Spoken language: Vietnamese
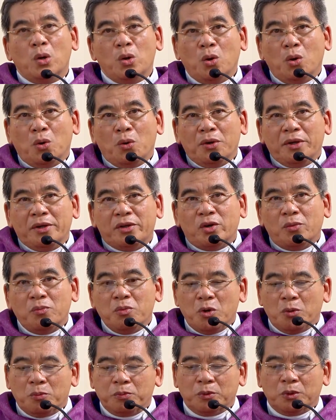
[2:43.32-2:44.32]
Ngồi trong
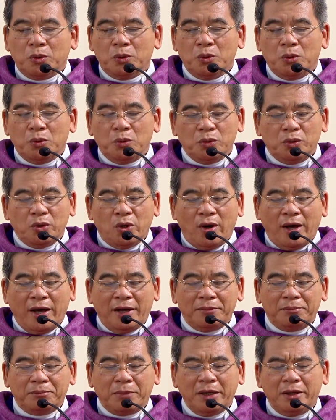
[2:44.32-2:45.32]
ngục tù,
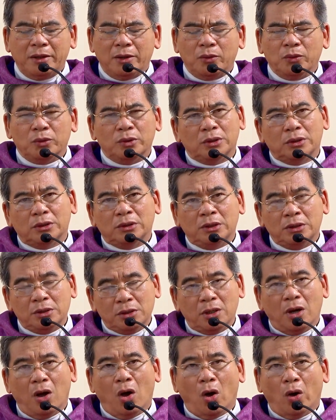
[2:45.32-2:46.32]
Gioan bắt đầu
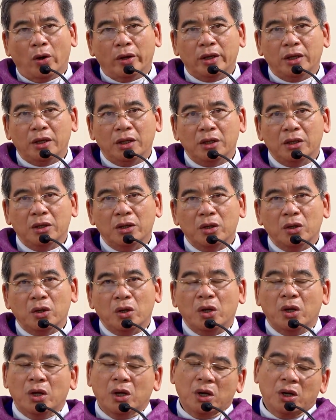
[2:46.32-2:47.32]
tự hỏi
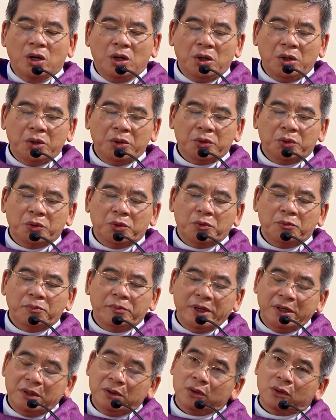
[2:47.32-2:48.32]
liệu
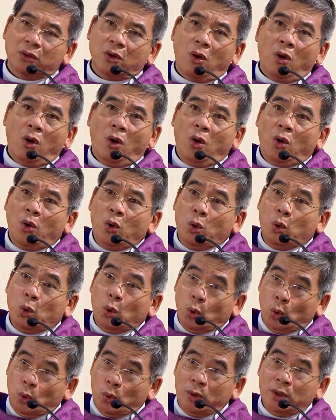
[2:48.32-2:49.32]
mình có
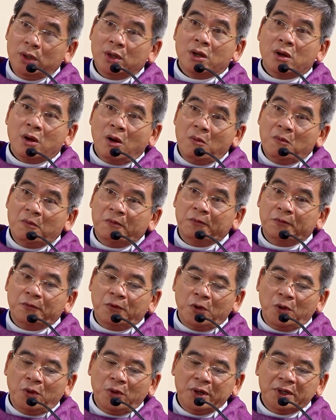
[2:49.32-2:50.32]
luống công
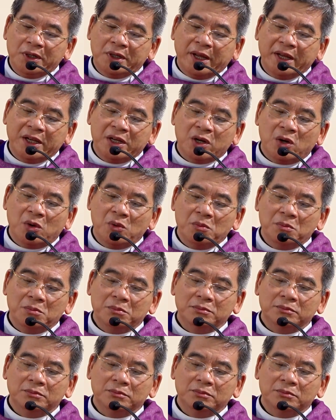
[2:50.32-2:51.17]
vô ích hay không.